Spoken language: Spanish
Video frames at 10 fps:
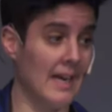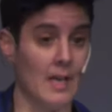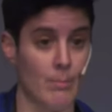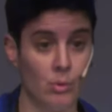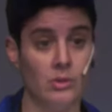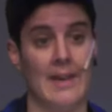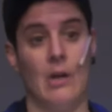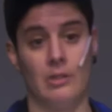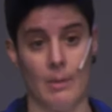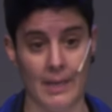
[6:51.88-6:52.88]
que apuntan a
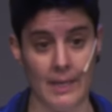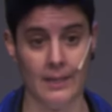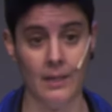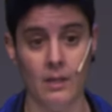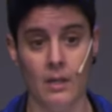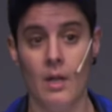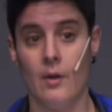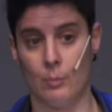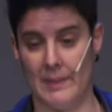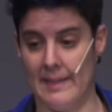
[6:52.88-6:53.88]
otra página,
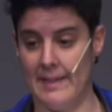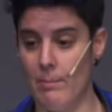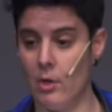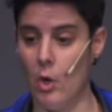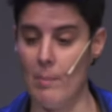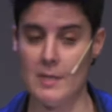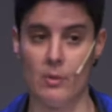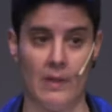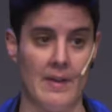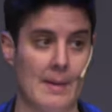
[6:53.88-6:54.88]
nos pasaría un poco lo
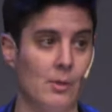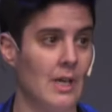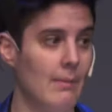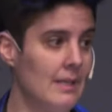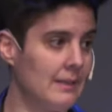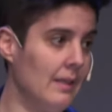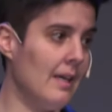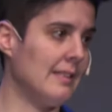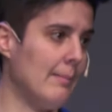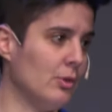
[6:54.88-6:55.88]
mismo. Tendríamos que ver si
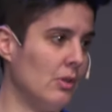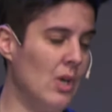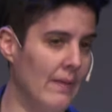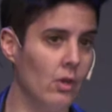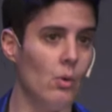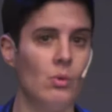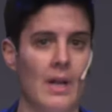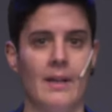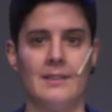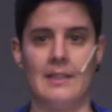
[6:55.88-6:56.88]
estamos usando
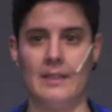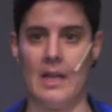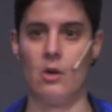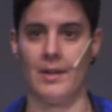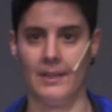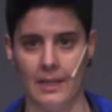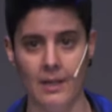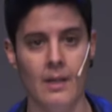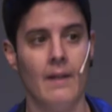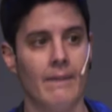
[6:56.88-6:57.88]
una estrategia correcta
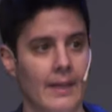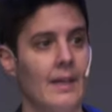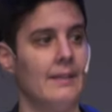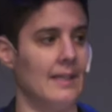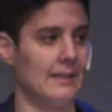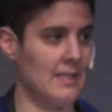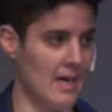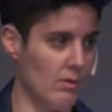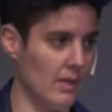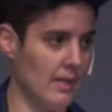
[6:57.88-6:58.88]
de etiquetas
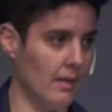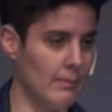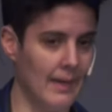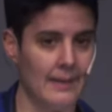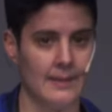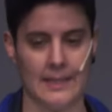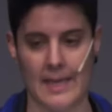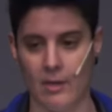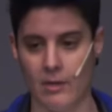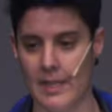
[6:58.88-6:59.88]
canónicas. ¿vale? La etiqueta
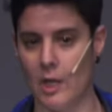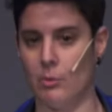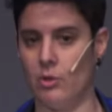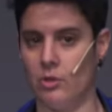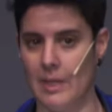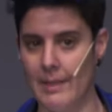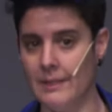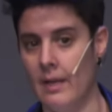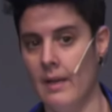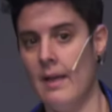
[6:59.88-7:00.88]
canónica, como todos
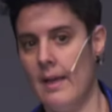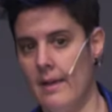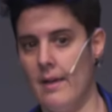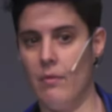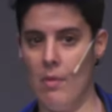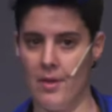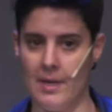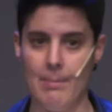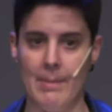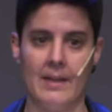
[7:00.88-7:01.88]
sabéis, eh,
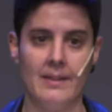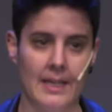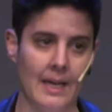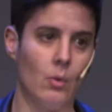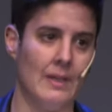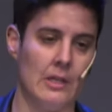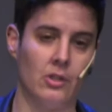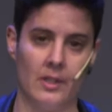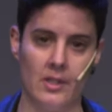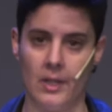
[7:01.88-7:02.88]
funciona para indicar cuál es el
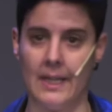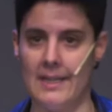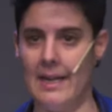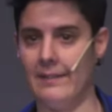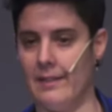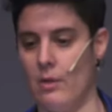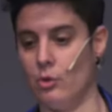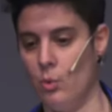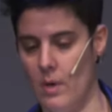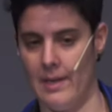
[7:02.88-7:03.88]
contenido original entre dos
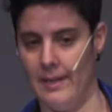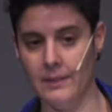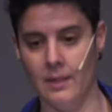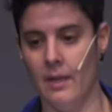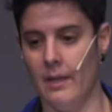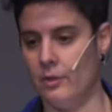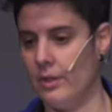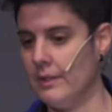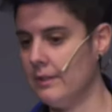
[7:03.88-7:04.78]
URLs. Entonces,